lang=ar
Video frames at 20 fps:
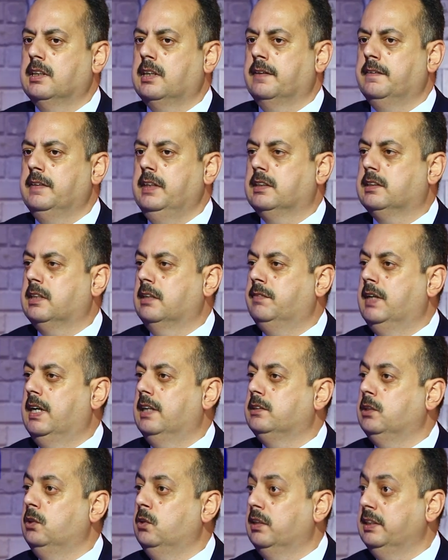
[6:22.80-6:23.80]
قضيه
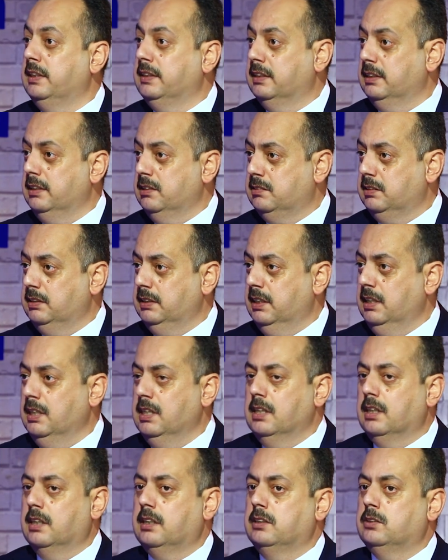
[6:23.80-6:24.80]
كفاءه اللغه الانجليزيه
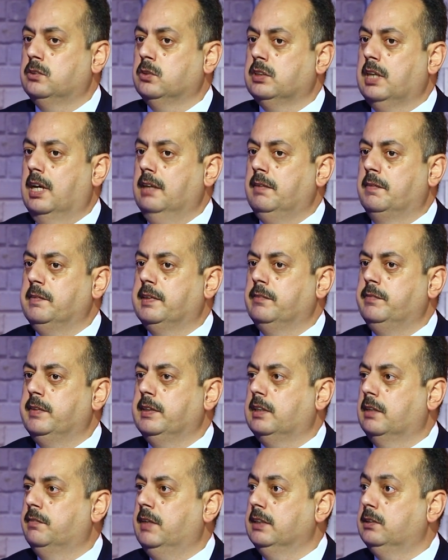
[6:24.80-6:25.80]
قد تطالبه مثلا في
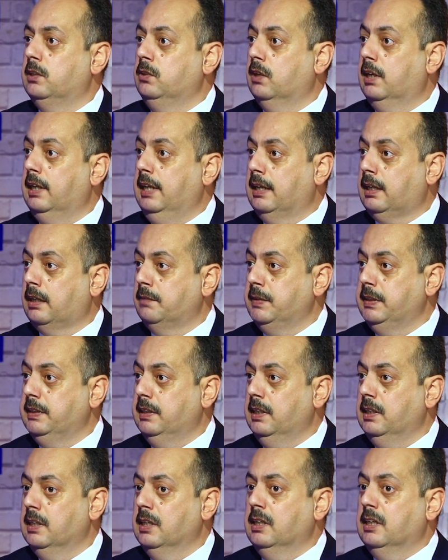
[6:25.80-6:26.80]
كفاءه اللغه
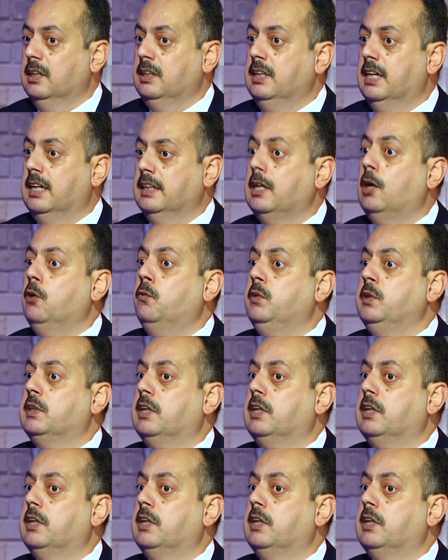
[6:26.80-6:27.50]
العربيه لكن او في